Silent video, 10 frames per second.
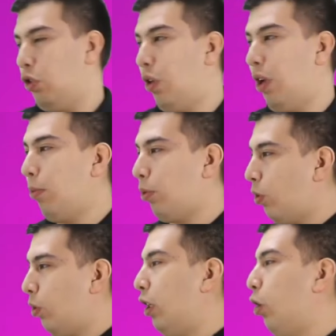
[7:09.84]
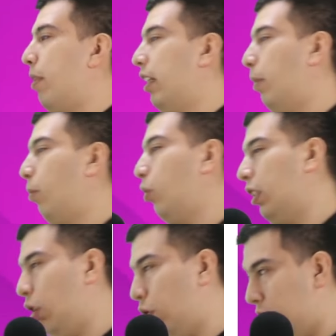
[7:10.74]
Continuamos con el nominativo
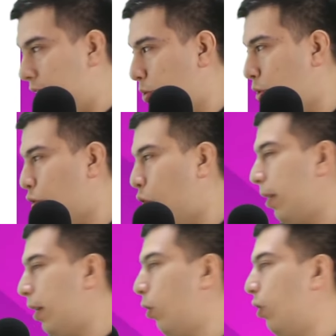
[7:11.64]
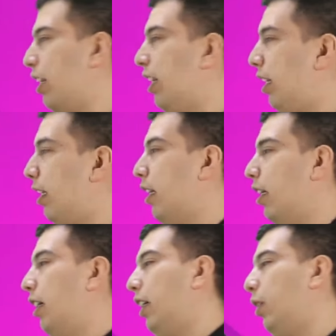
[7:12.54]
de los neutros, omicron ni,
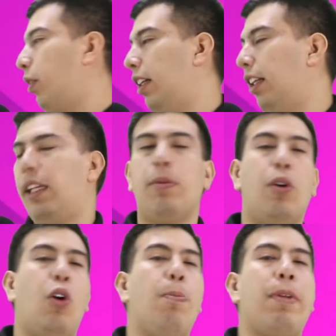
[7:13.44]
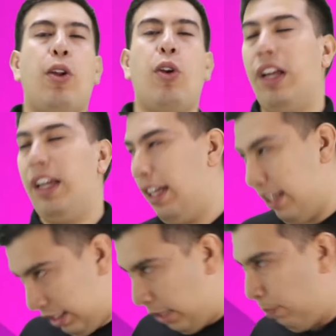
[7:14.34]
y su genitivo omicron
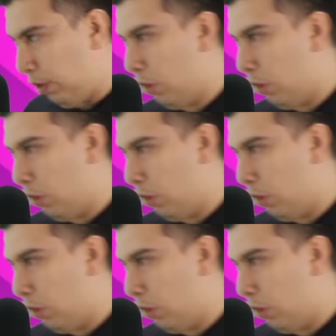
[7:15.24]
y.